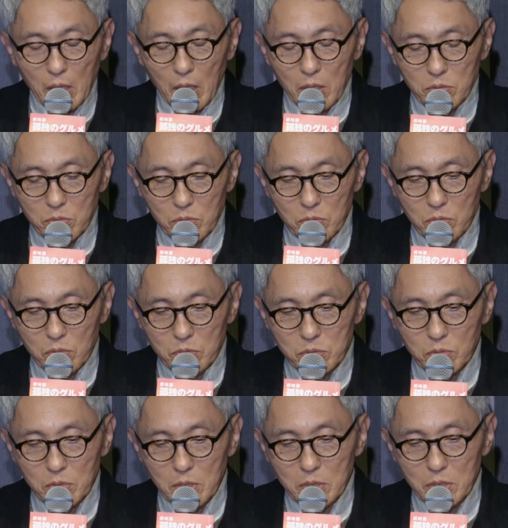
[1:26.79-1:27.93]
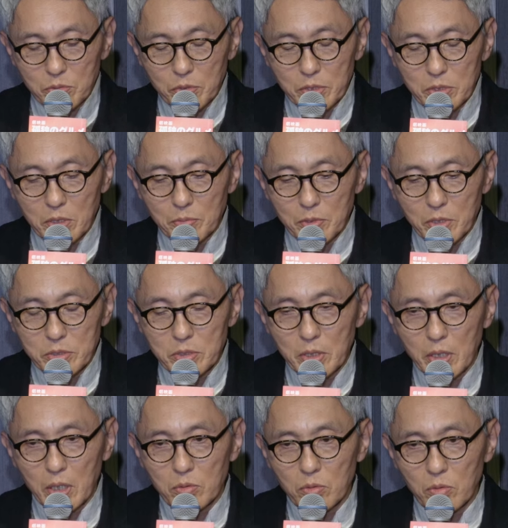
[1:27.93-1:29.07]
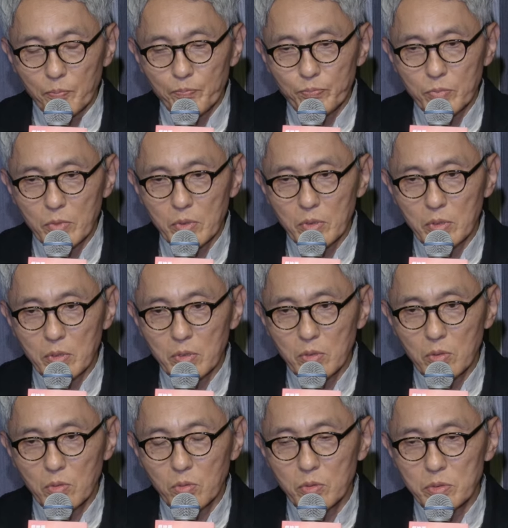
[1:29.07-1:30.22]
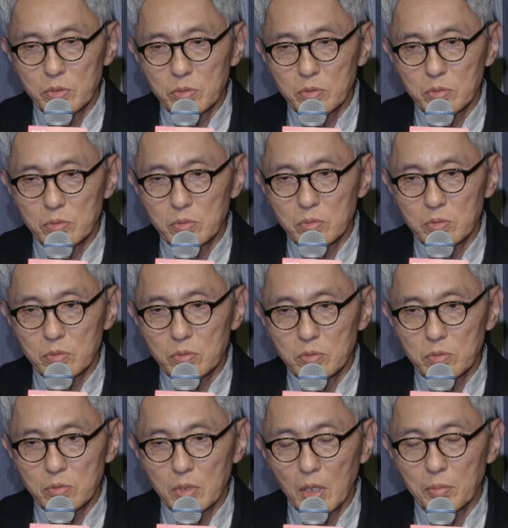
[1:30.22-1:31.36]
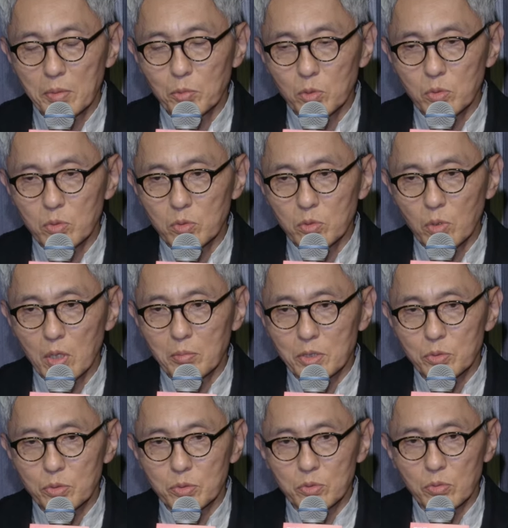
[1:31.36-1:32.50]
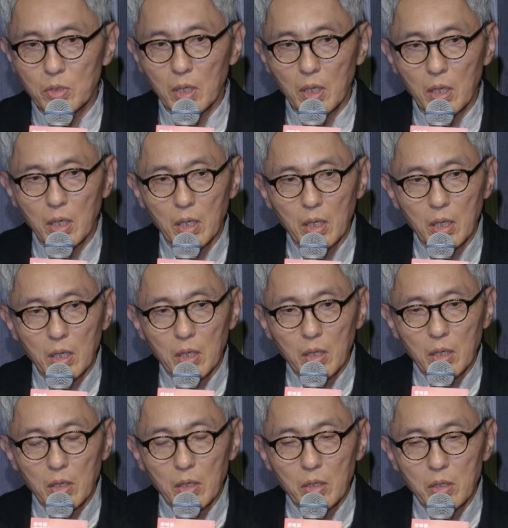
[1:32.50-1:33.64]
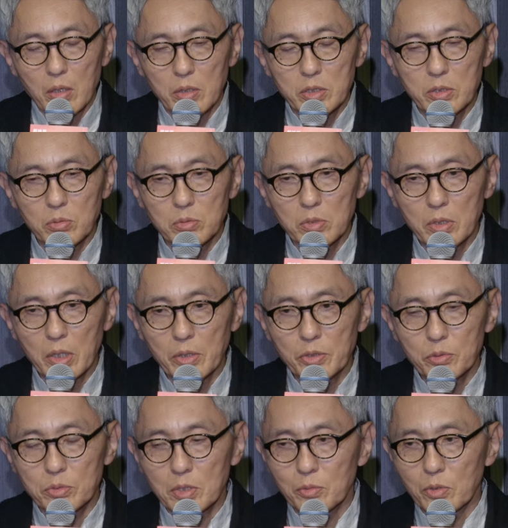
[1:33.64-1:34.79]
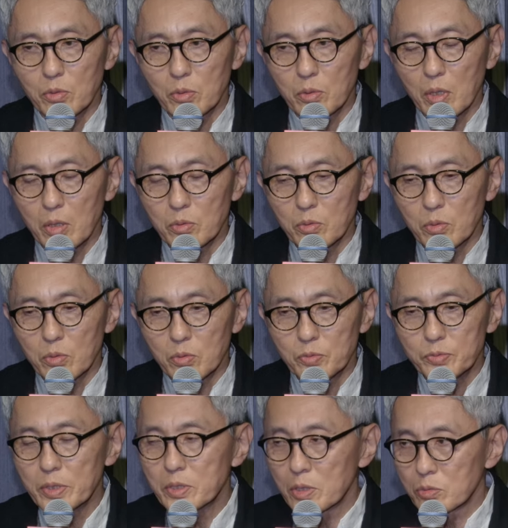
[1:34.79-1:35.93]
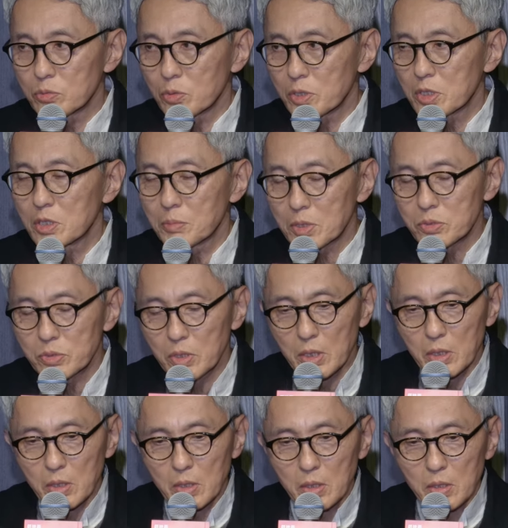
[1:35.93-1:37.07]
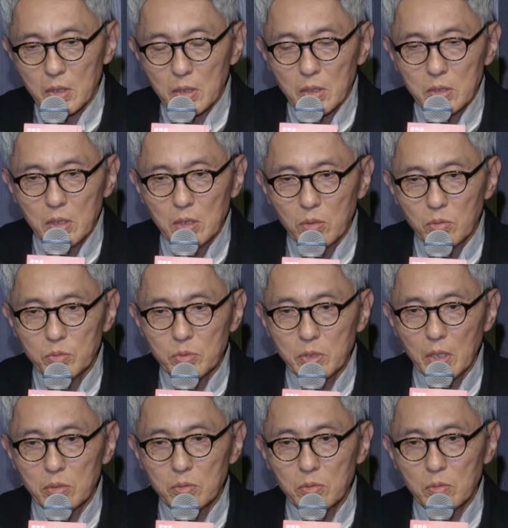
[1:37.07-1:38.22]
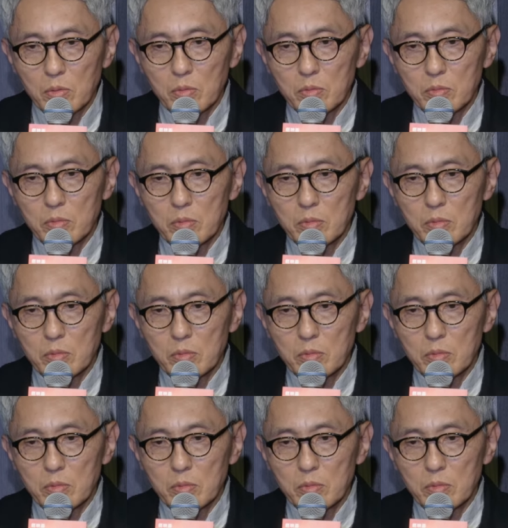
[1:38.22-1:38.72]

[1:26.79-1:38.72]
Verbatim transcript: あのそうなった時にでもですねあのこういう食べ物のドラマというのはいろんな各局でもあの増えてると聞きますただ本当にあの